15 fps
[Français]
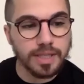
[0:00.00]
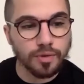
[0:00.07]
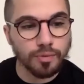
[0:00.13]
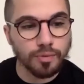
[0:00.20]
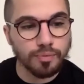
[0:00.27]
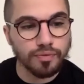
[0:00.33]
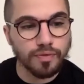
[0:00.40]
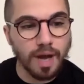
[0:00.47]

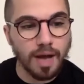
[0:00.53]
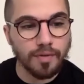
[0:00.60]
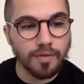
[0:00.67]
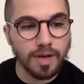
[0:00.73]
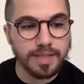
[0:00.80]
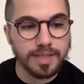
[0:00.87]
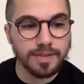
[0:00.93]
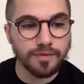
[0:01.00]
pouvoir
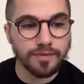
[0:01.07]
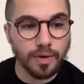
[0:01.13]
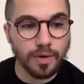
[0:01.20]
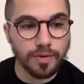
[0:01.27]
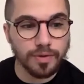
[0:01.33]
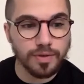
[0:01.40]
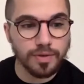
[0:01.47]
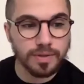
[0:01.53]
avoir
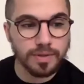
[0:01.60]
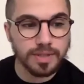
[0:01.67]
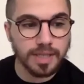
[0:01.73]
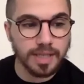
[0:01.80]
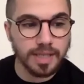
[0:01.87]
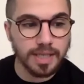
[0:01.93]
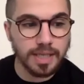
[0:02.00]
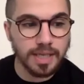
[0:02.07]
différentes
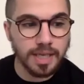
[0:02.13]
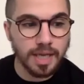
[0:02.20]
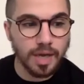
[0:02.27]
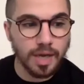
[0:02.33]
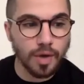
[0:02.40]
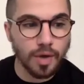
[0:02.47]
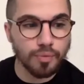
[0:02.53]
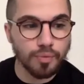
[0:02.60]
entrées
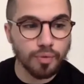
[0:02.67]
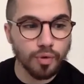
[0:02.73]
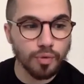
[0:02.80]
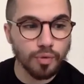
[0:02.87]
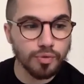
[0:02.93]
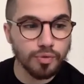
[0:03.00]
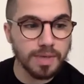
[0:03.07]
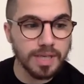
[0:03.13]
pour le
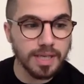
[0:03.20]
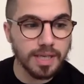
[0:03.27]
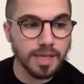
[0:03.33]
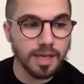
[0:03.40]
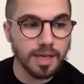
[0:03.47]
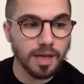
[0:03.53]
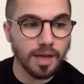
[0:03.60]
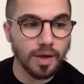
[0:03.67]
public
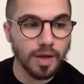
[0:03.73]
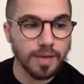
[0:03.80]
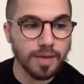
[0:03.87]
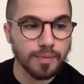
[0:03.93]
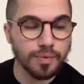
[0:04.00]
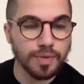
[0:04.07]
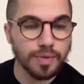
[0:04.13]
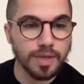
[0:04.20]
et
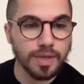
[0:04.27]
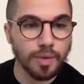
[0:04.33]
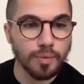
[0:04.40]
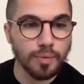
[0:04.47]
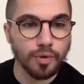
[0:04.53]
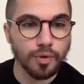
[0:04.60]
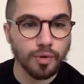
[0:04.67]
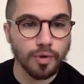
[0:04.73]
puis
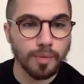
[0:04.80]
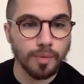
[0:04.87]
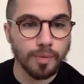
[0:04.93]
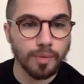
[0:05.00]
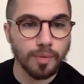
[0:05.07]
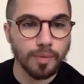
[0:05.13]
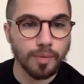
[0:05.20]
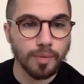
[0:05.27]
pour que le
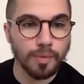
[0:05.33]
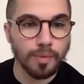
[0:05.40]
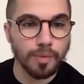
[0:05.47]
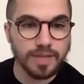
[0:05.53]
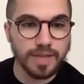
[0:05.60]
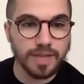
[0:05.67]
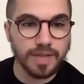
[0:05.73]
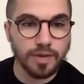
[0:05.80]
Ballet
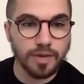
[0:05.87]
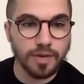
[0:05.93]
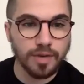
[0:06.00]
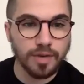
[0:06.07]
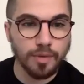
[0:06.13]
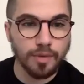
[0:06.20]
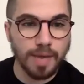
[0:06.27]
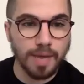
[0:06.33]
national de
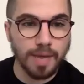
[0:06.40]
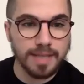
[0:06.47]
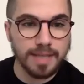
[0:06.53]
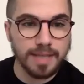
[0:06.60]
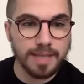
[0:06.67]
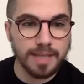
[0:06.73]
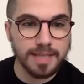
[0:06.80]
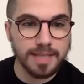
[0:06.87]

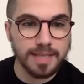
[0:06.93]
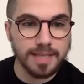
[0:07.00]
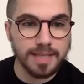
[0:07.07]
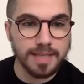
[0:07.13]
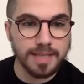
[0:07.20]
Marseille